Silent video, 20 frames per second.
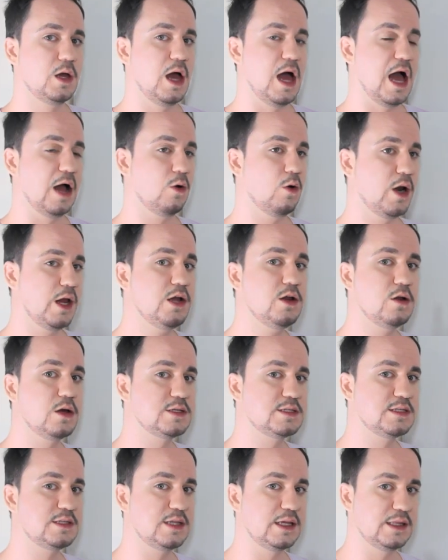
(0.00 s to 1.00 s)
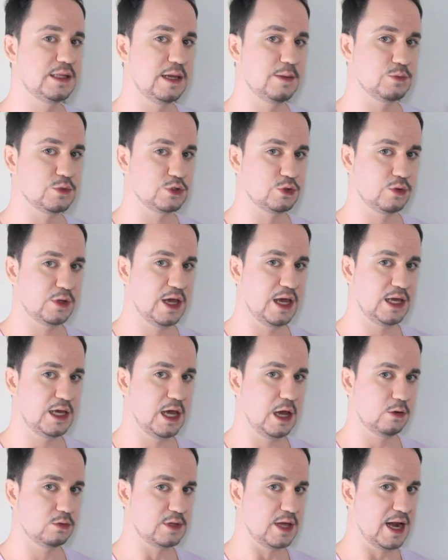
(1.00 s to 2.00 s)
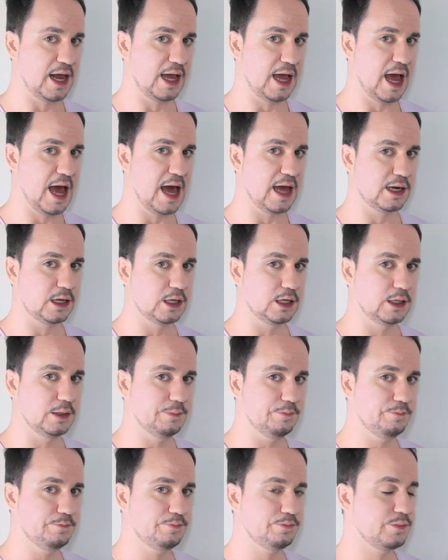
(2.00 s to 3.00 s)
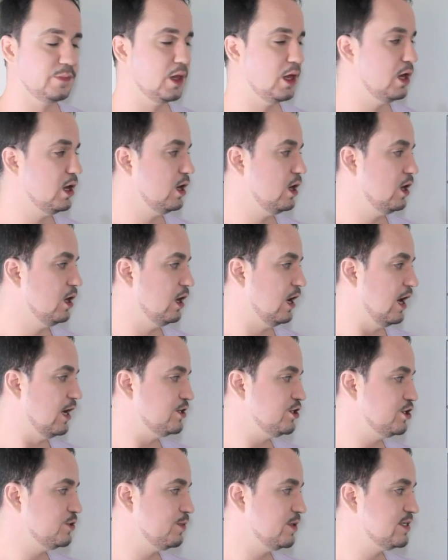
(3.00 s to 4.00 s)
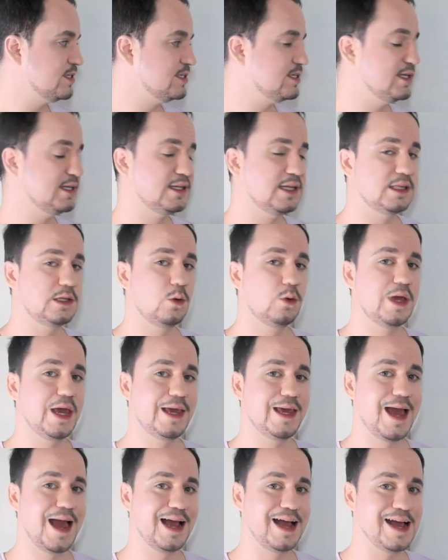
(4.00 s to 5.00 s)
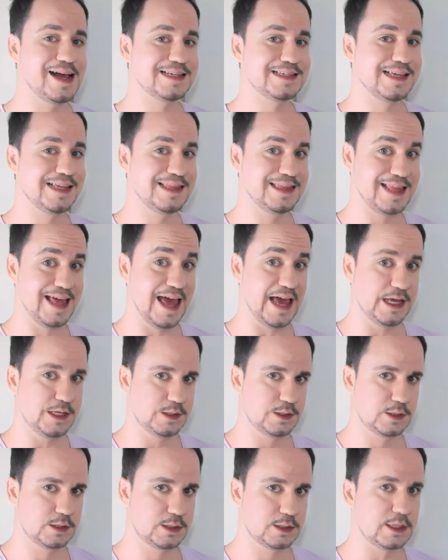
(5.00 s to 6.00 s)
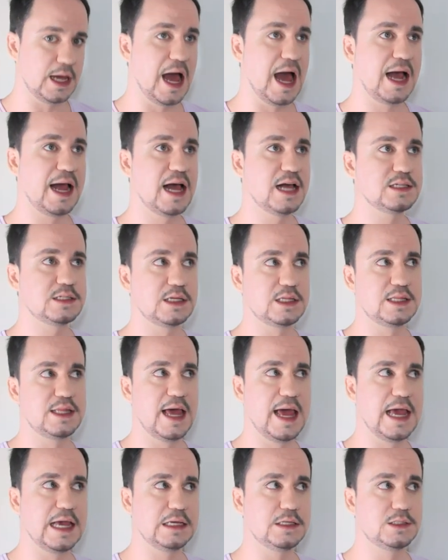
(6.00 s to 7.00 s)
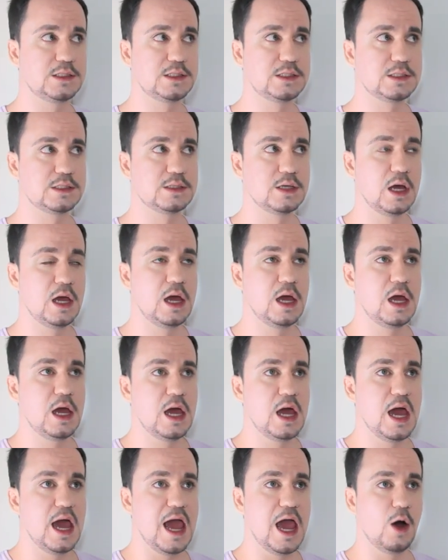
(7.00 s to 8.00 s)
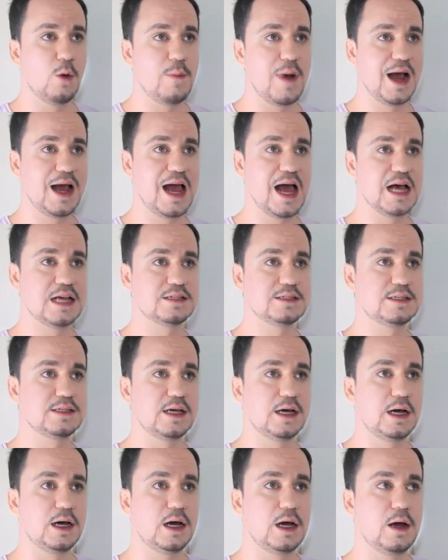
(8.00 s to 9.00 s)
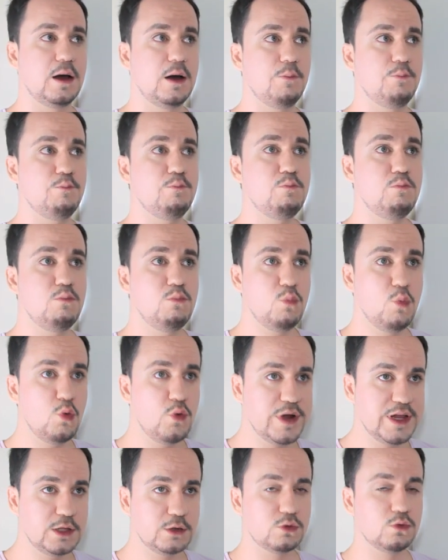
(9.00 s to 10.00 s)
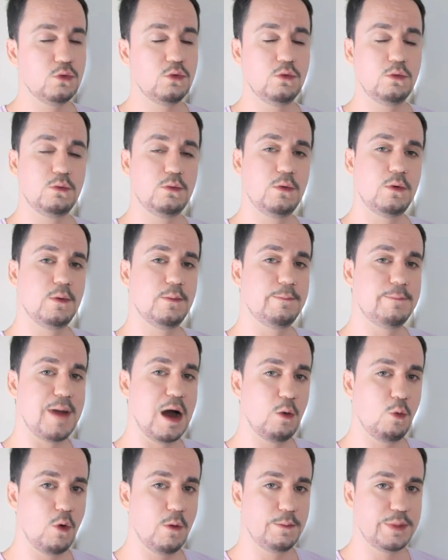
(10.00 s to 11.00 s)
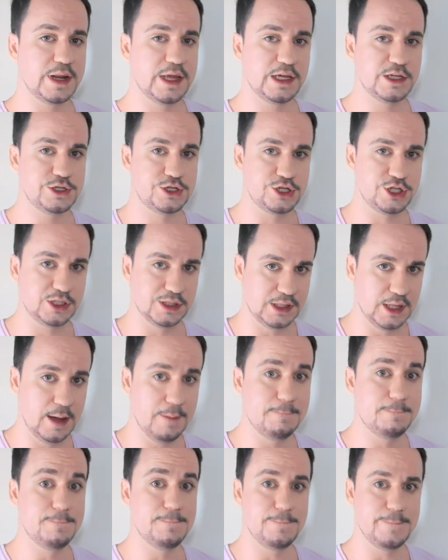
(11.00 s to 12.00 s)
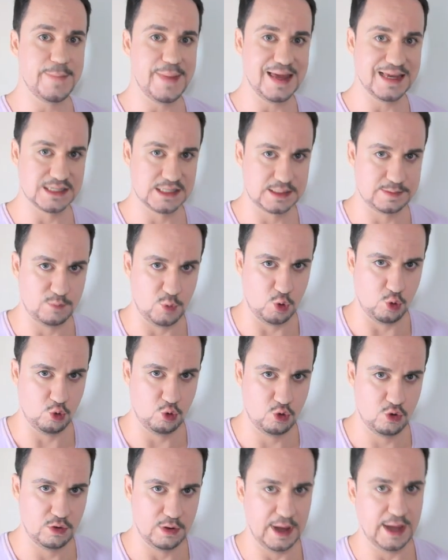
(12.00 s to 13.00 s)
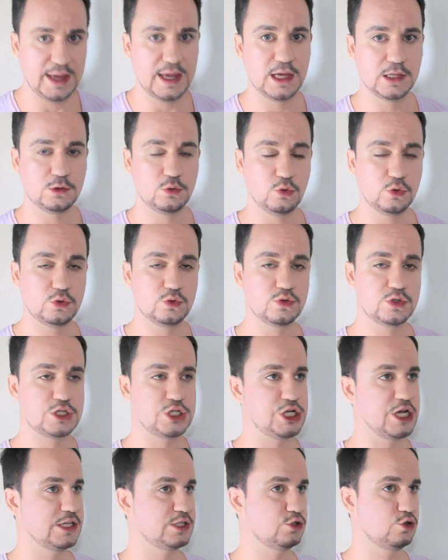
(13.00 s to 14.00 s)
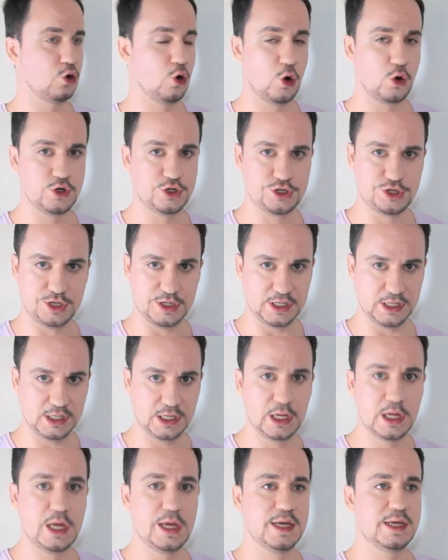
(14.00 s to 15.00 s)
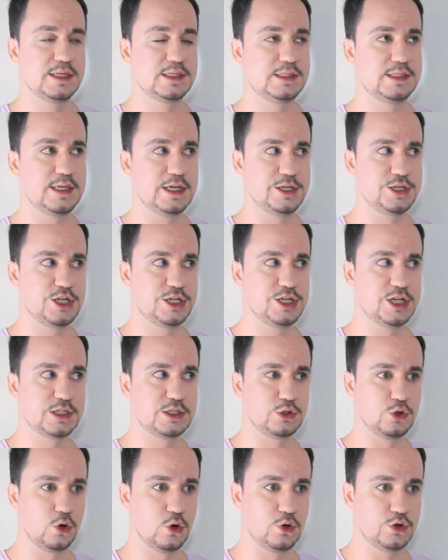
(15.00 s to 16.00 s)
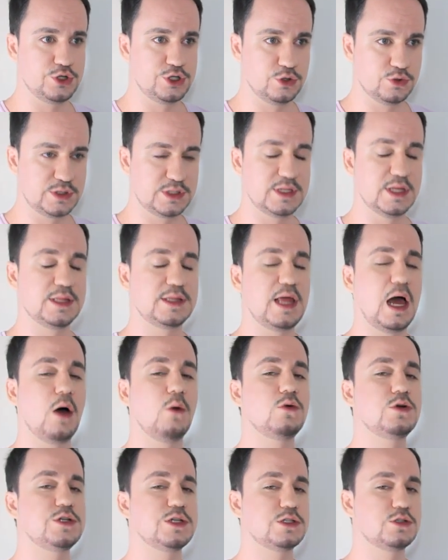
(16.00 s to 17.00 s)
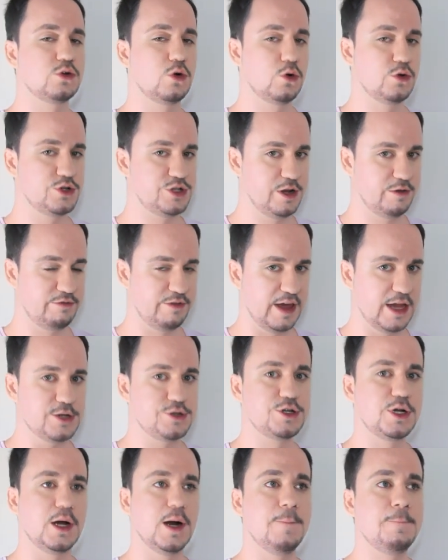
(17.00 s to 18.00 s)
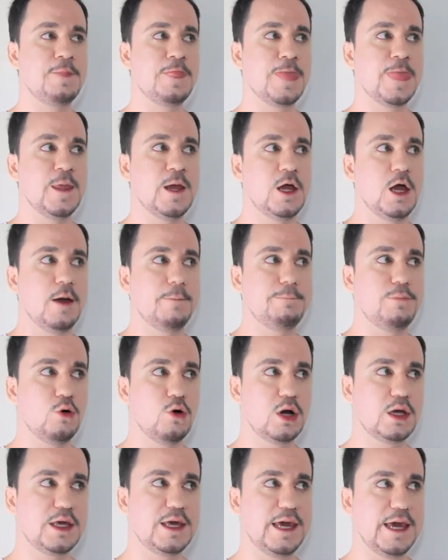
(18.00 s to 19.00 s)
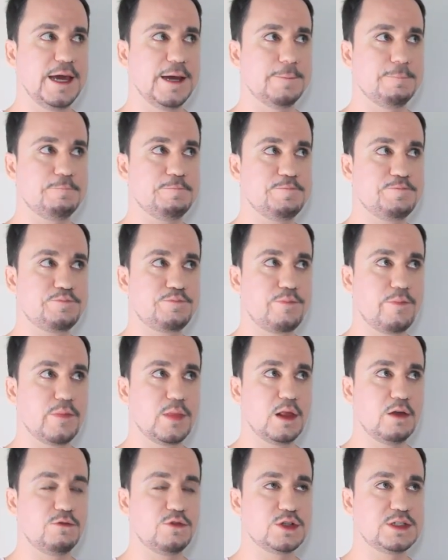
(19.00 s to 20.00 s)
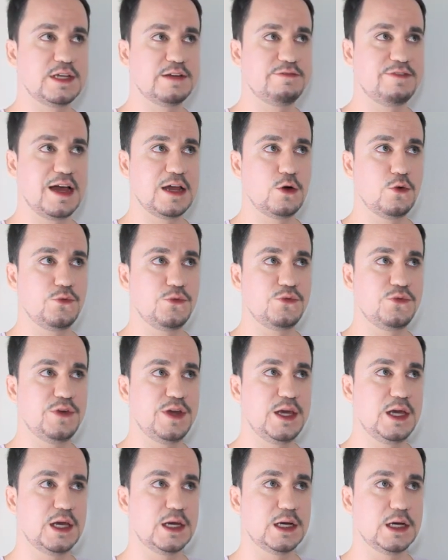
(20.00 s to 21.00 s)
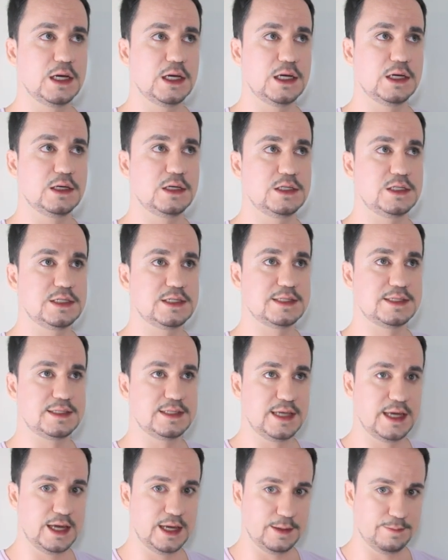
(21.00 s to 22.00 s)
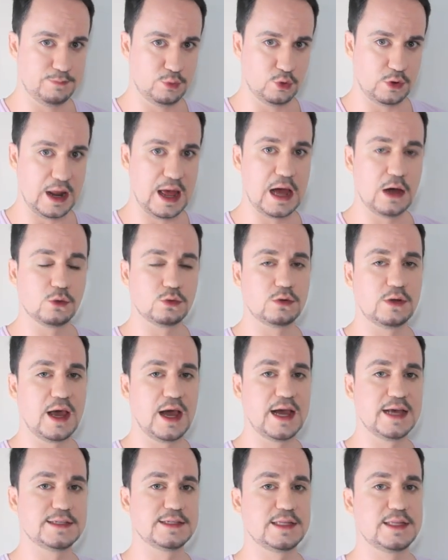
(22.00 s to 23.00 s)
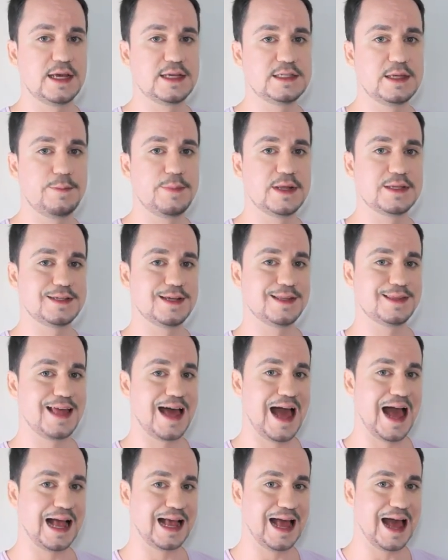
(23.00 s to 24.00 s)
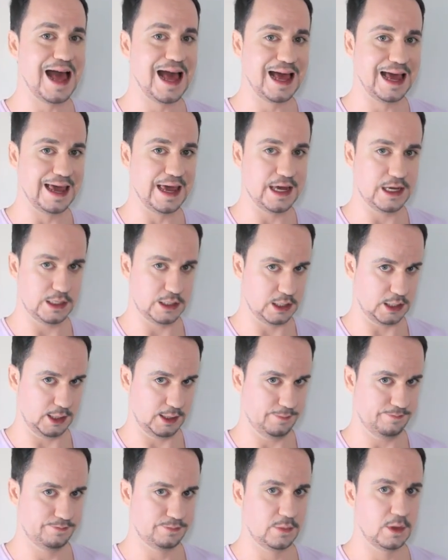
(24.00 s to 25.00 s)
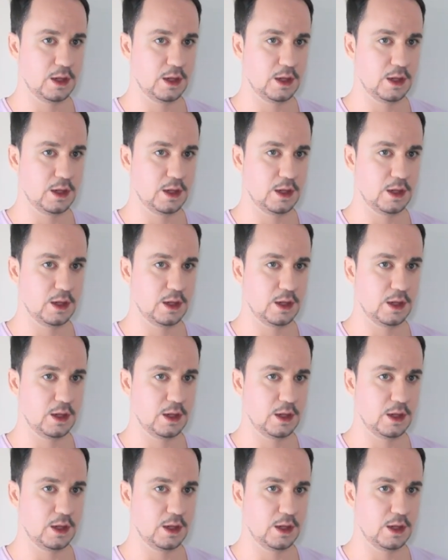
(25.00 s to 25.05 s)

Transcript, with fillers: agora que nós entendemos o que é o Darakarka, a gente precisa entender o que é a casa 10. A casa 10 é uma casa muito mal compreendida mesmo em redutos de astrologia, seja de astrologia ocidental ou de astrologia védica, porque você vai ouvir uh, dizer por alto que a casa 10 representa a carreira.